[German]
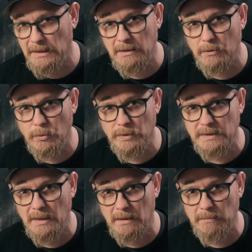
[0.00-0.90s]
nicht
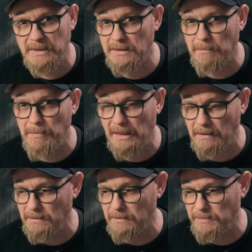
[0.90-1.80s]
größer mit den
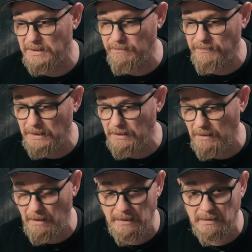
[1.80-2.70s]
Magnums
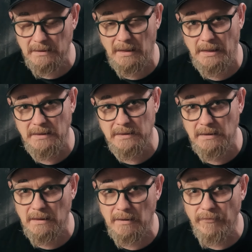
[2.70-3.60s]
wie eine
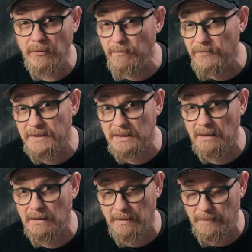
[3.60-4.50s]
13er,
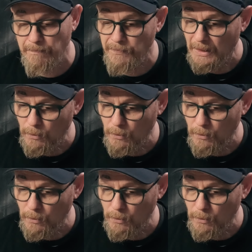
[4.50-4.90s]
15er